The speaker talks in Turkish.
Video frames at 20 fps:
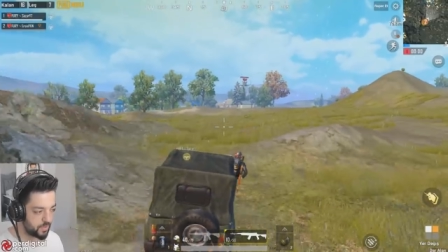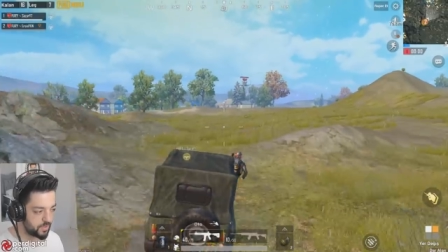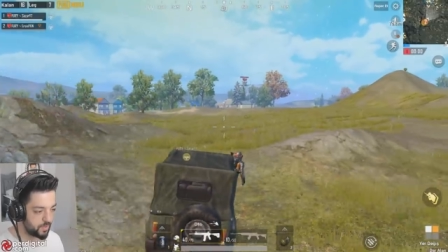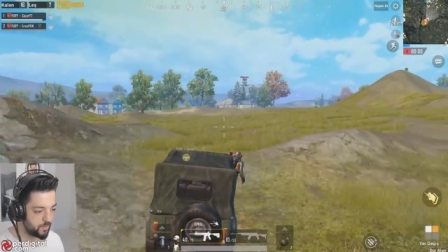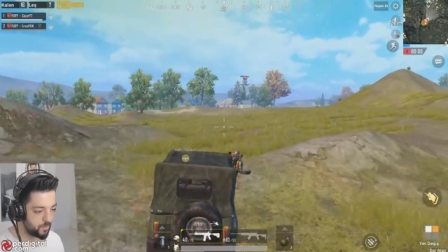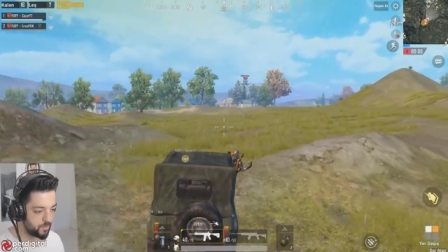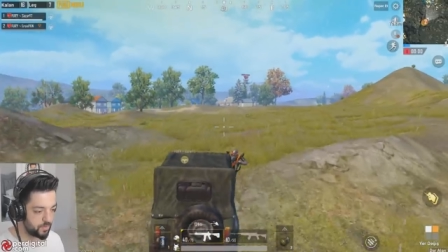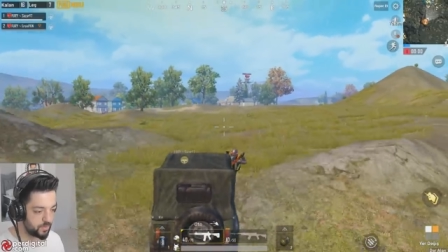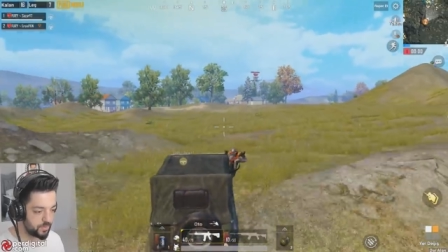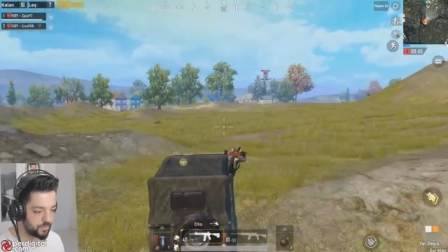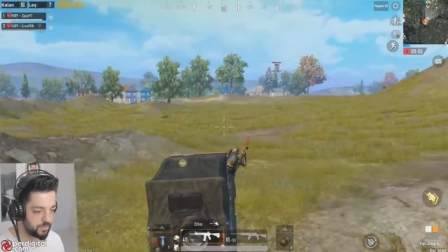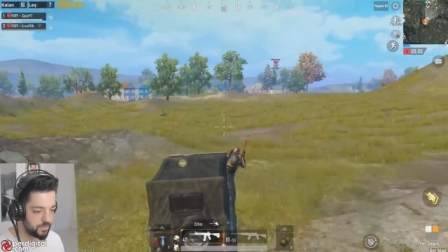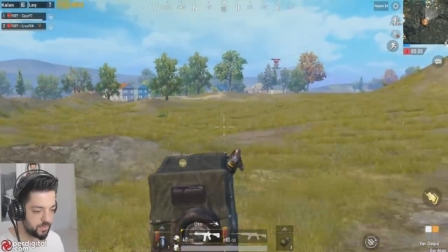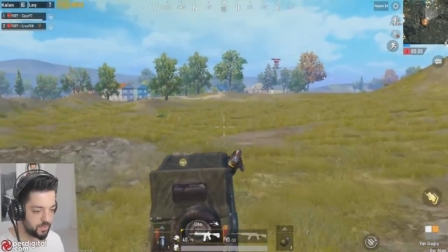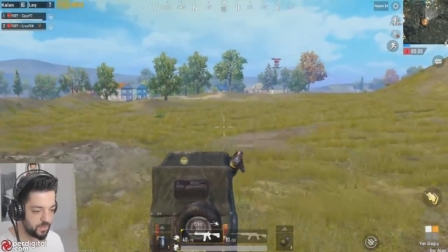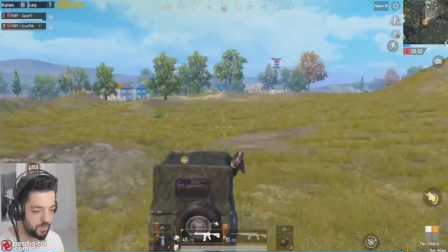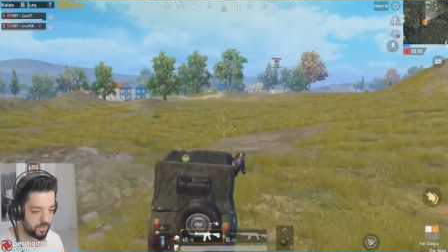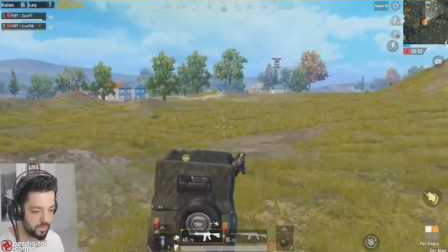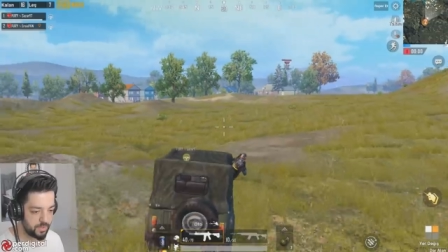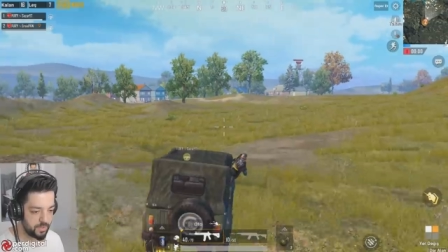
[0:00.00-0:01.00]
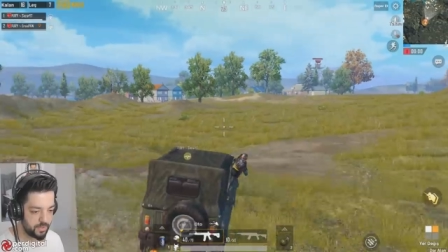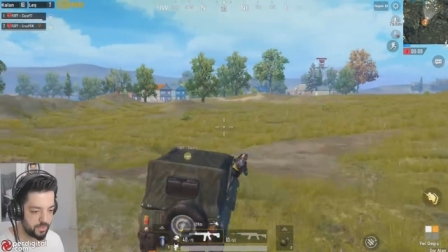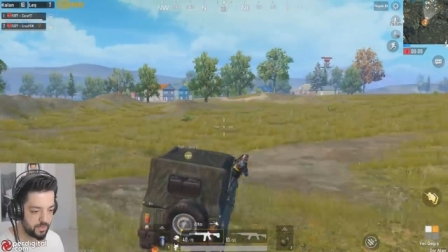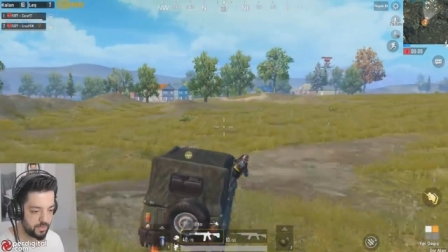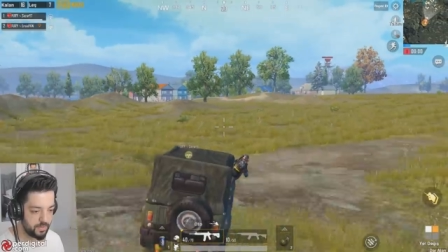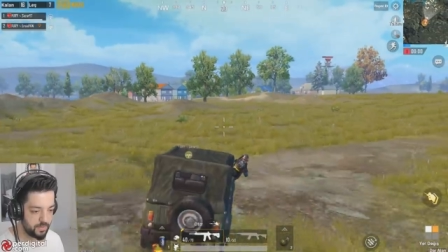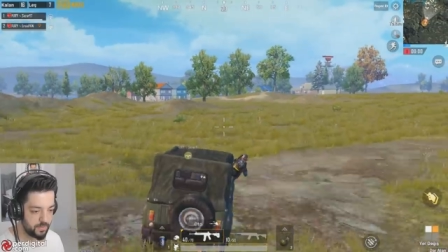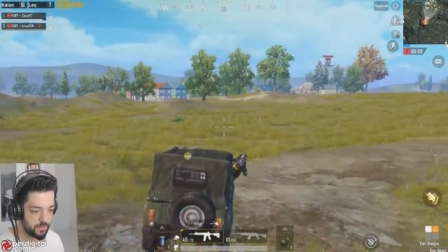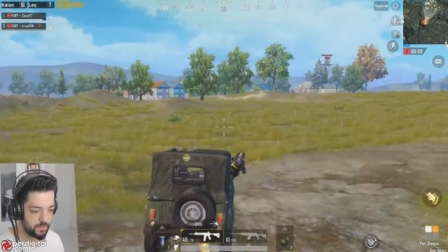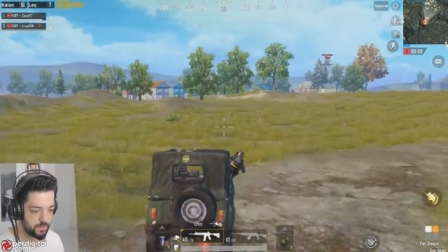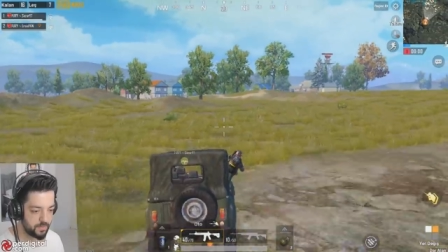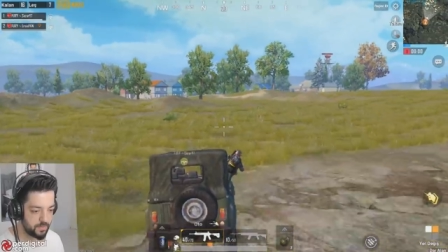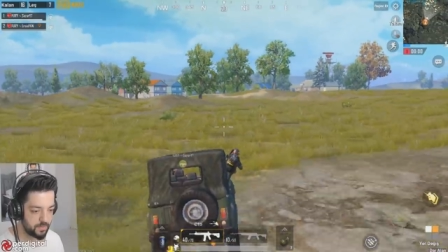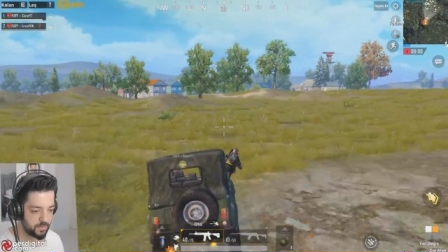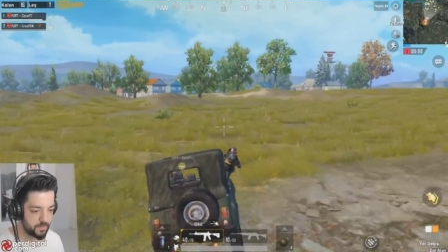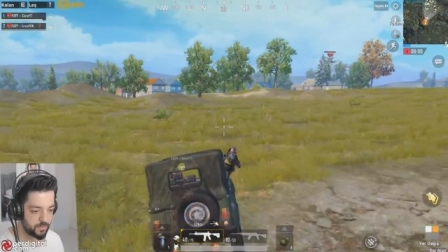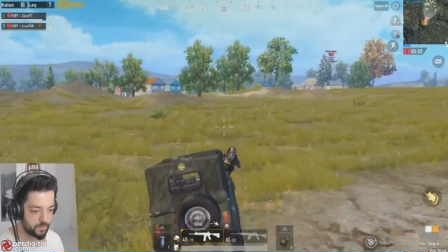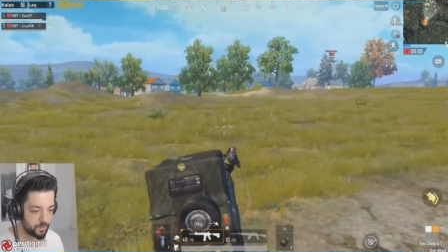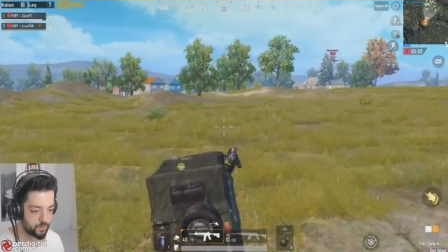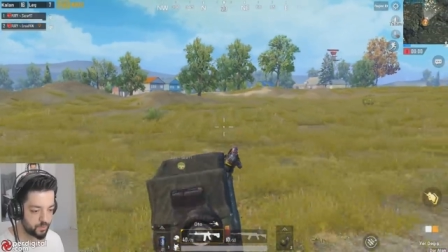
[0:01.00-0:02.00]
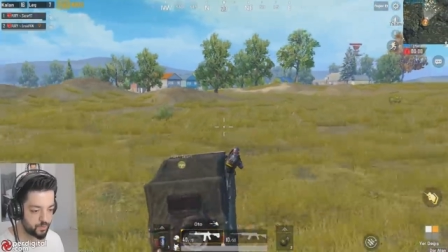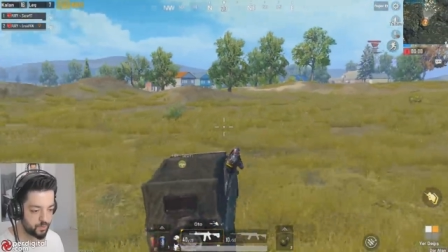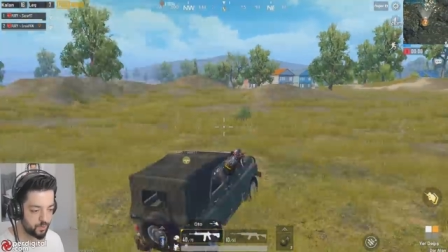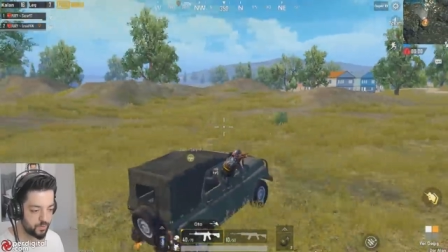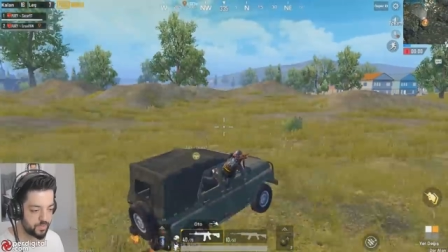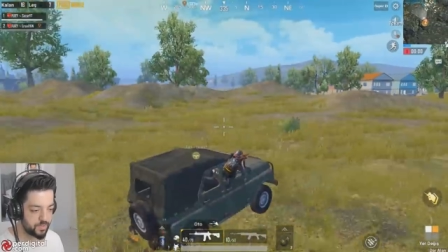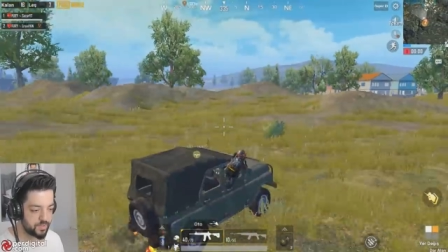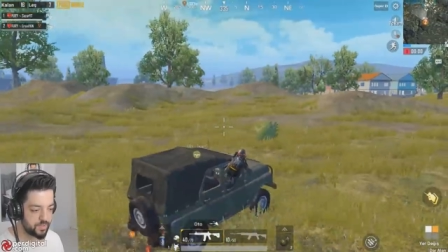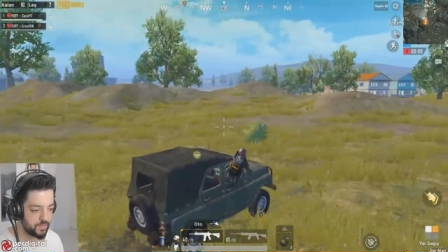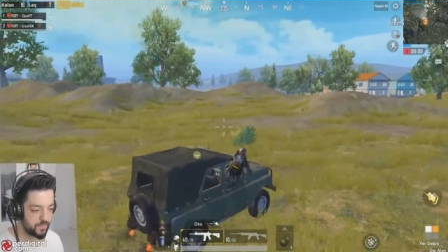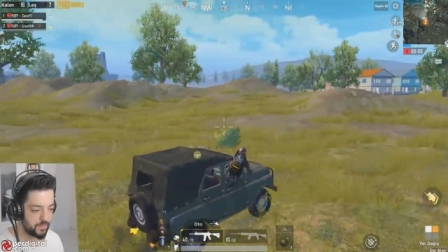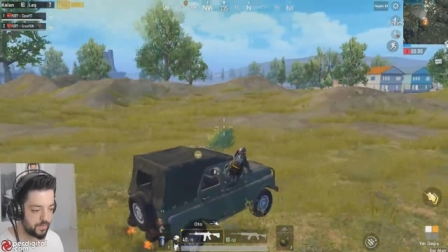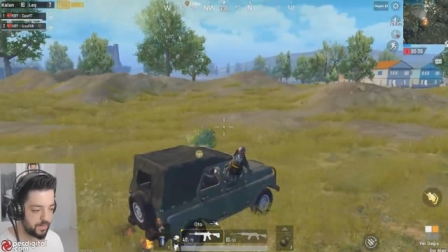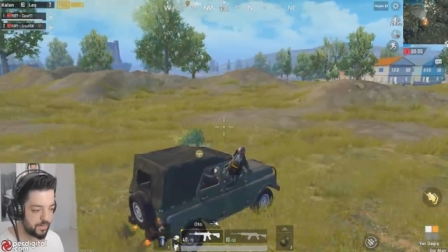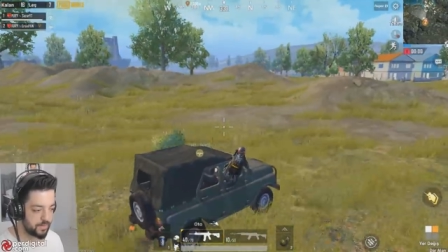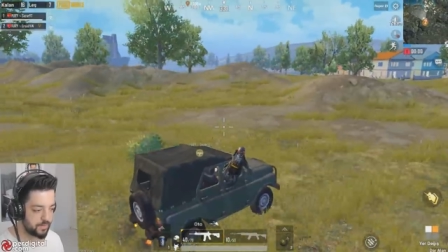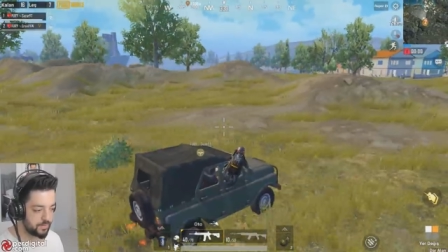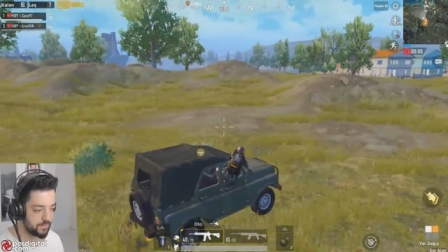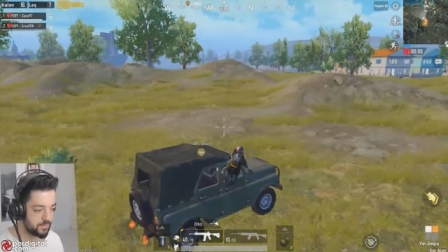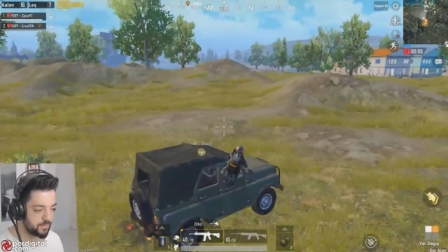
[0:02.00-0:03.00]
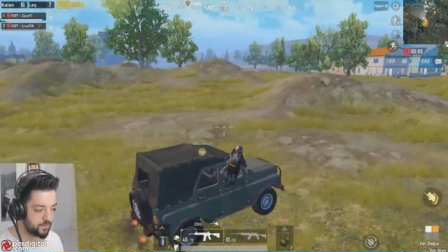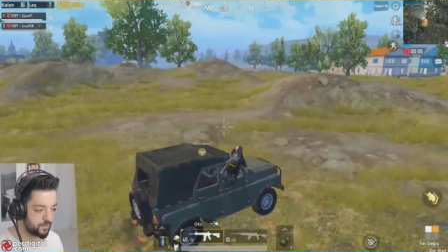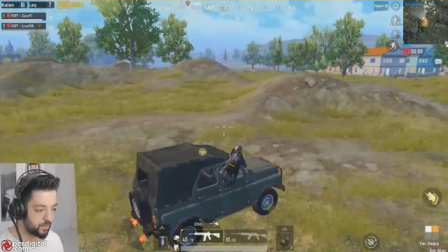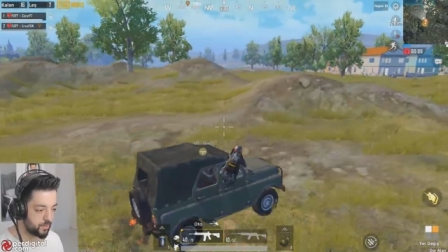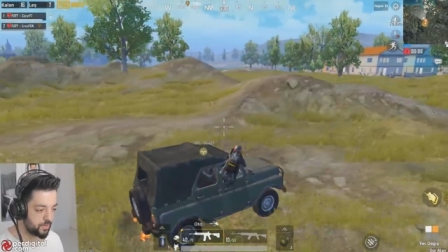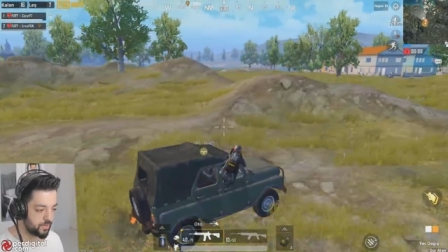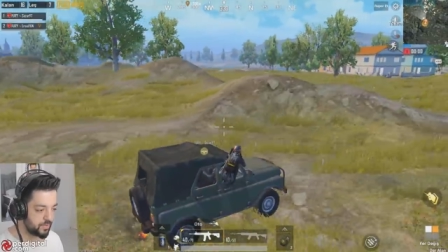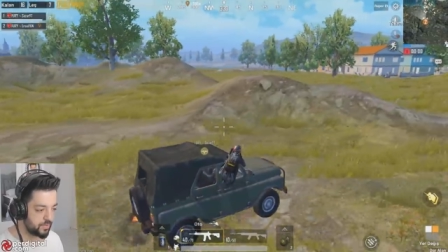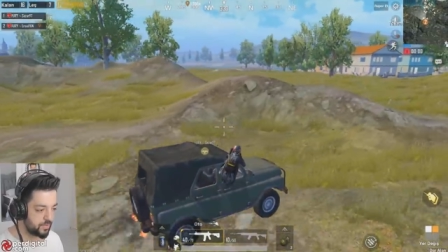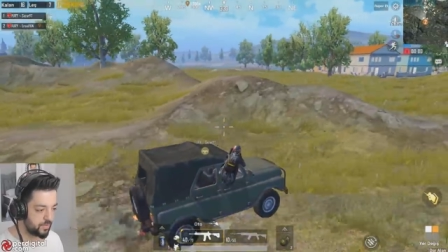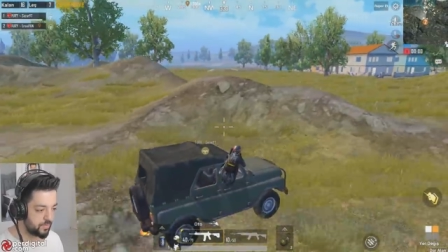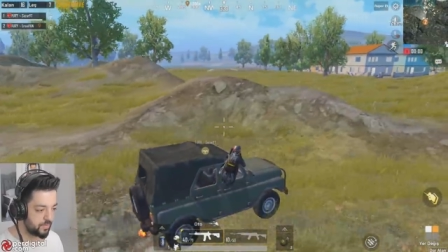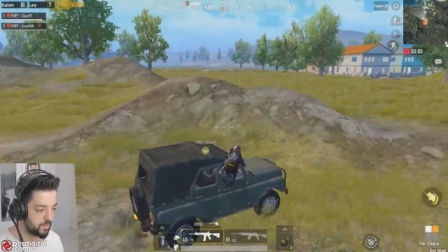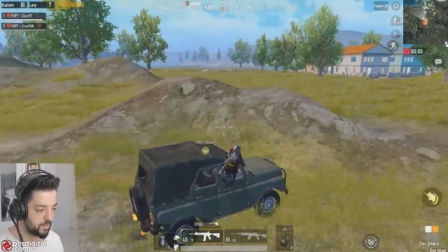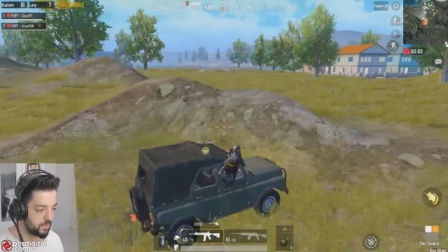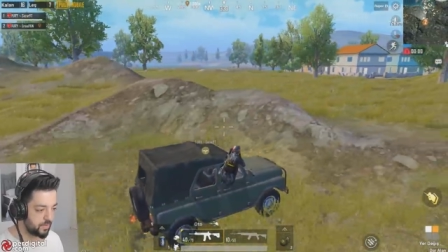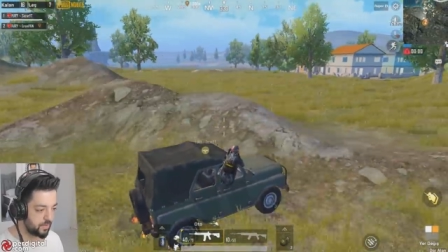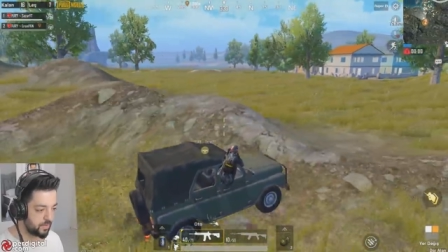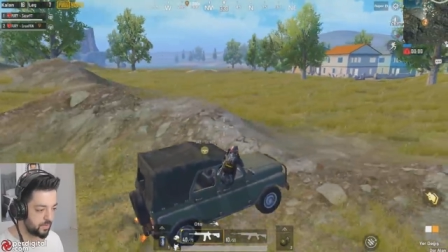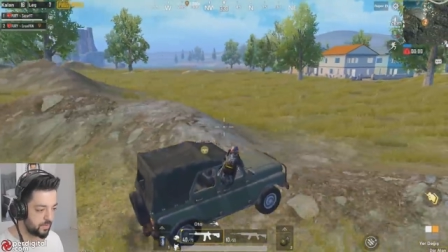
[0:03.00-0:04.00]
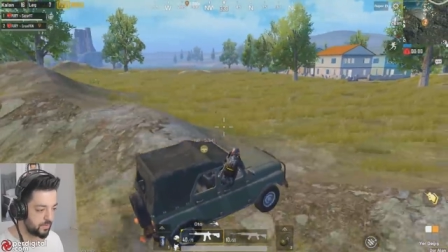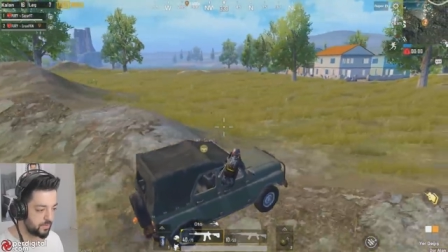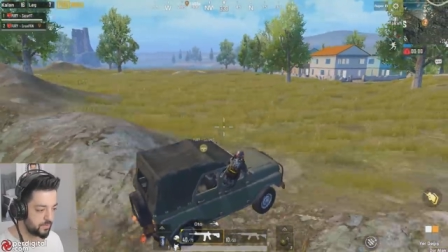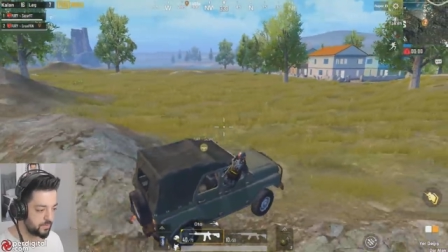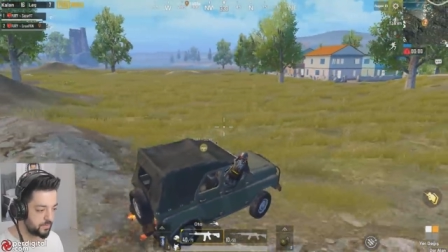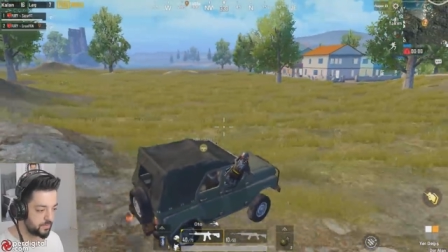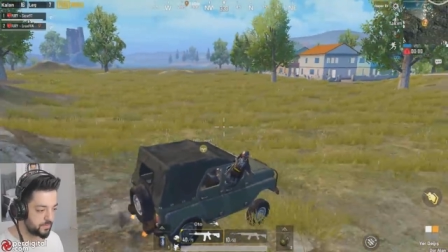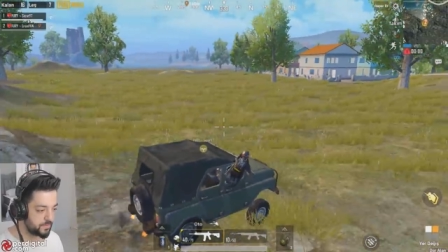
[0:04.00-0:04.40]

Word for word: O adam orada mıydı ya? Yok soldaki evler. ha, Soldaki evlerdeydi.